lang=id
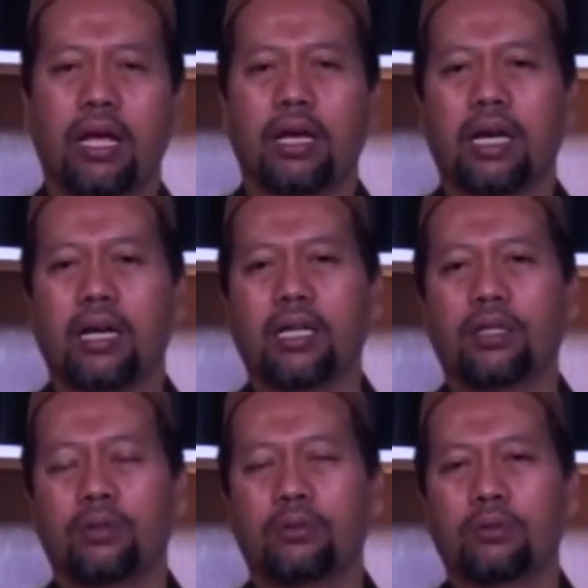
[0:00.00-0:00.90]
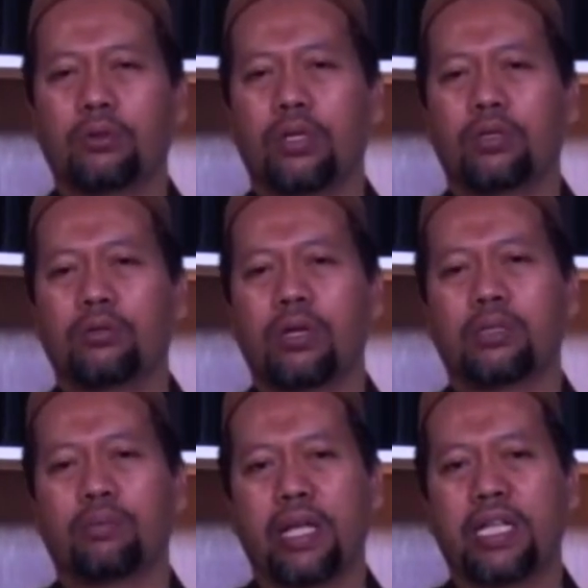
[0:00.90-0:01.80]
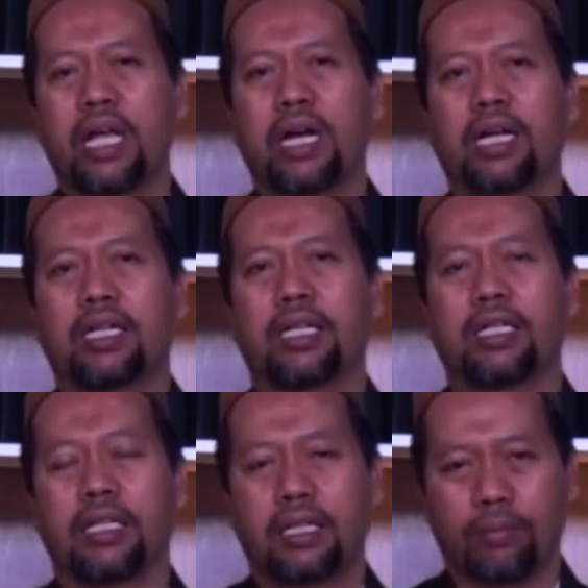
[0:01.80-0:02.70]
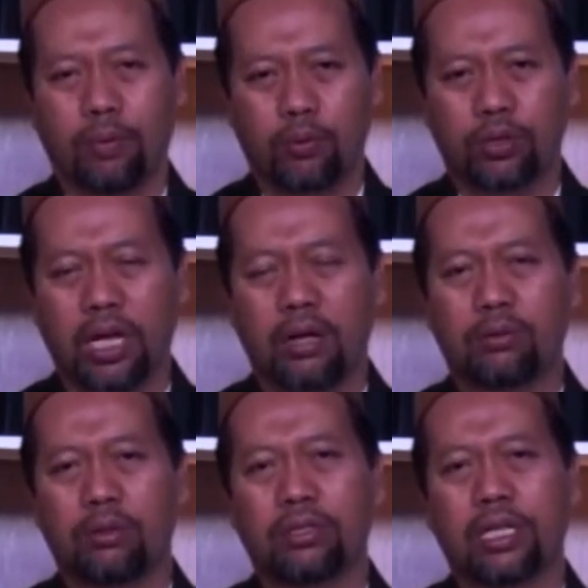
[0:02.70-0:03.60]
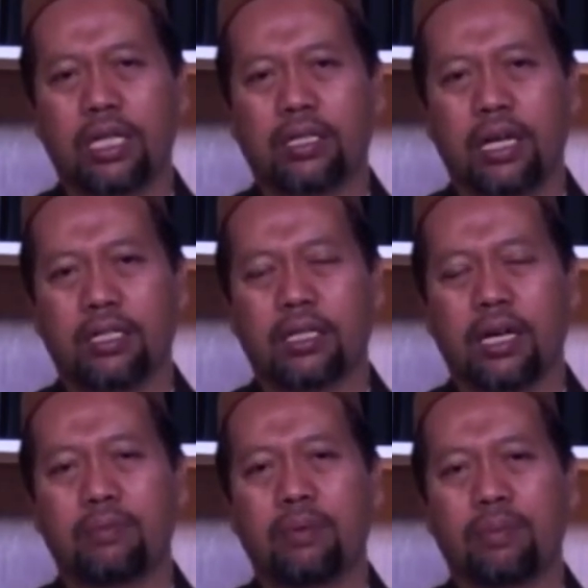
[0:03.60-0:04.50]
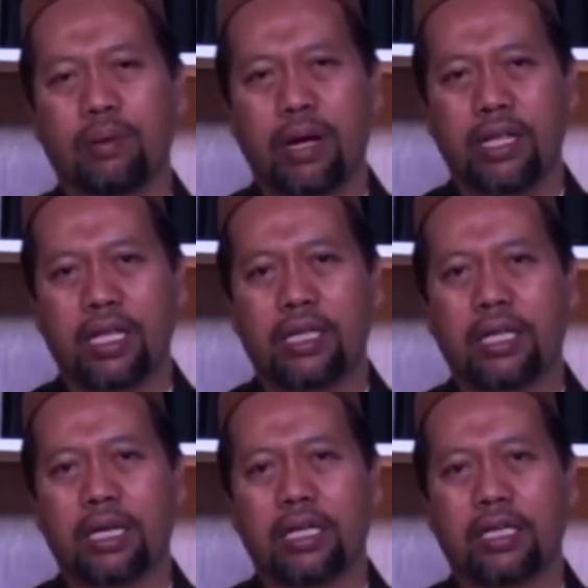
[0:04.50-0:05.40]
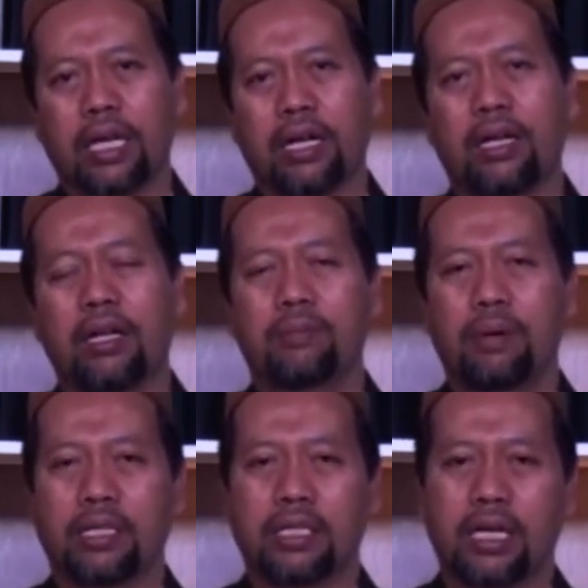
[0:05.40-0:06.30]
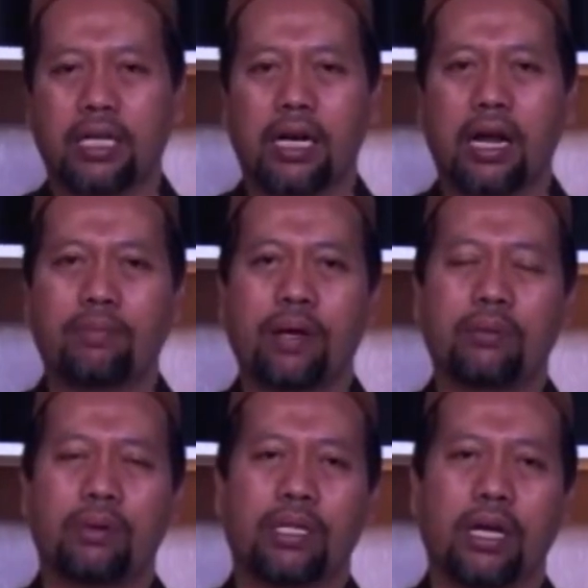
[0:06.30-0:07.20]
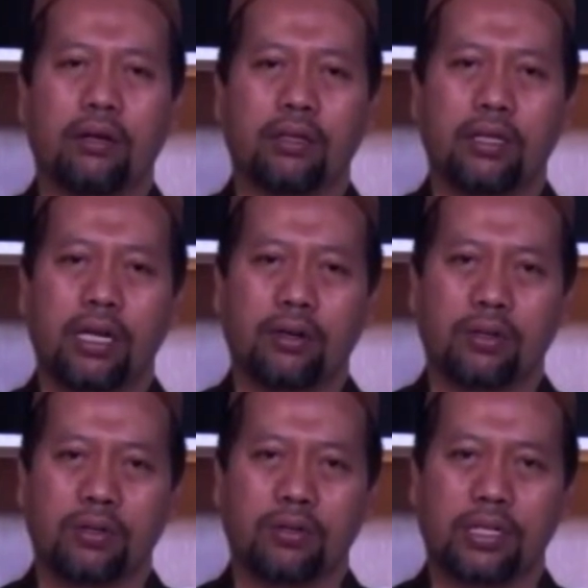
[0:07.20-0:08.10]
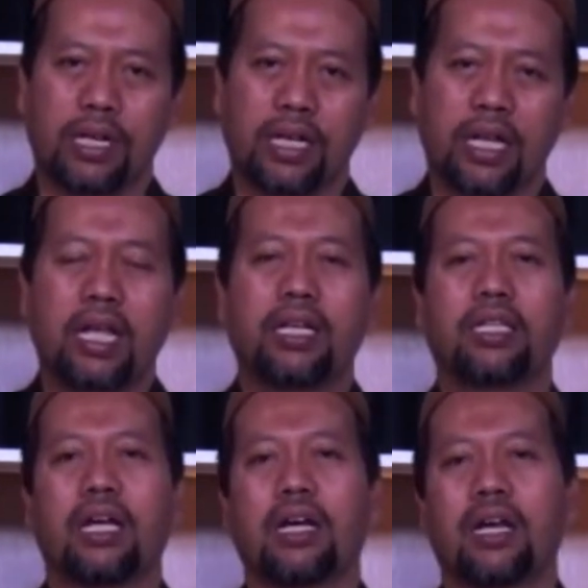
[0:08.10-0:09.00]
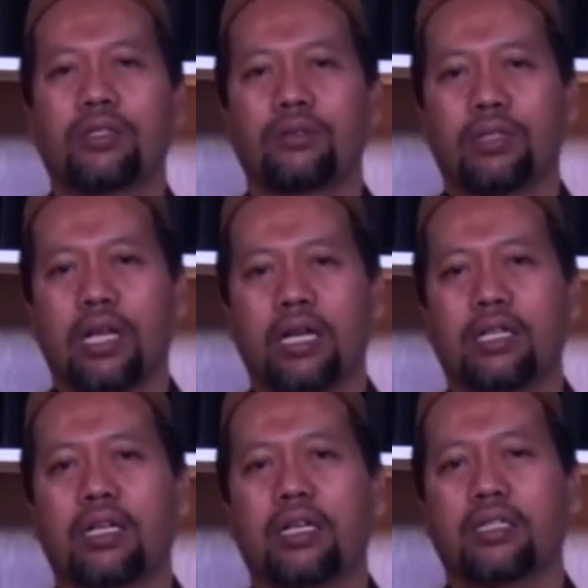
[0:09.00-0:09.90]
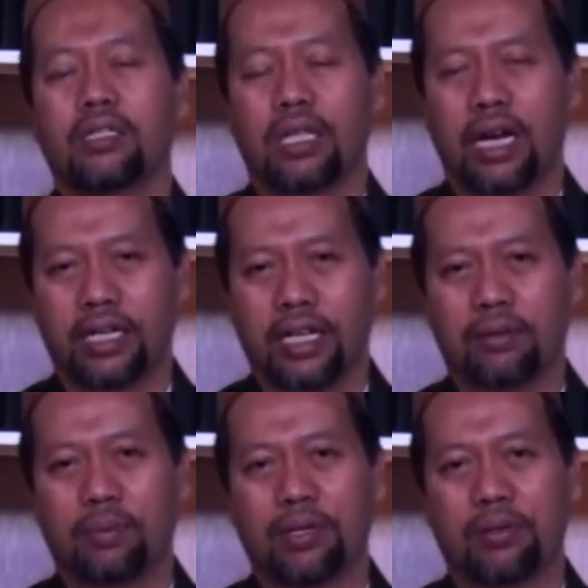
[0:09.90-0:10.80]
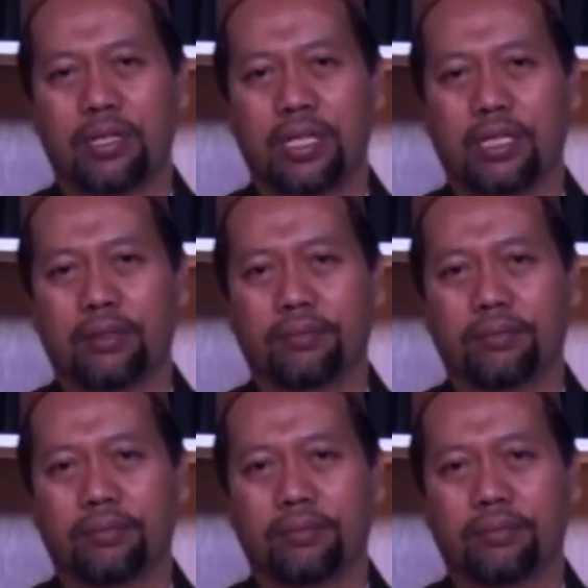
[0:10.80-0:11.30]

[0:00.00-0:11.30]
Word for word: Karena itu sudah sebaiknya lah kita berusaha untuk senantiasa memperbanyak zikir kita berdasarkan apa yang diperintah Allah dan Rasulnya. Kita akan lanjutkan setelah yang berikut ini.